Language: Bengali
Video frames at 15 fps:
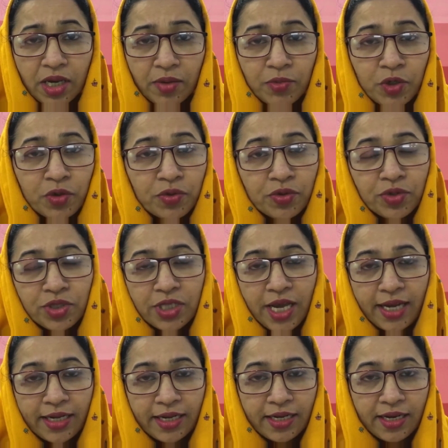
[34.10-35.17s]
এমন কোনো
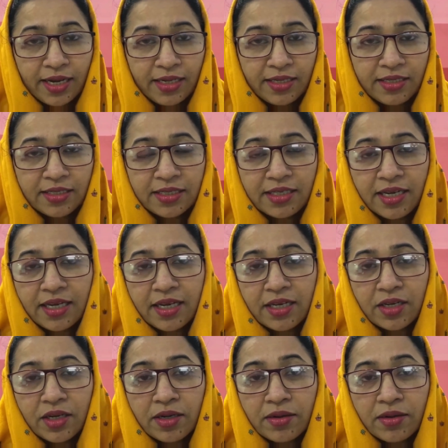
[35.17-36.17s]
জায়গা নাই যেখানে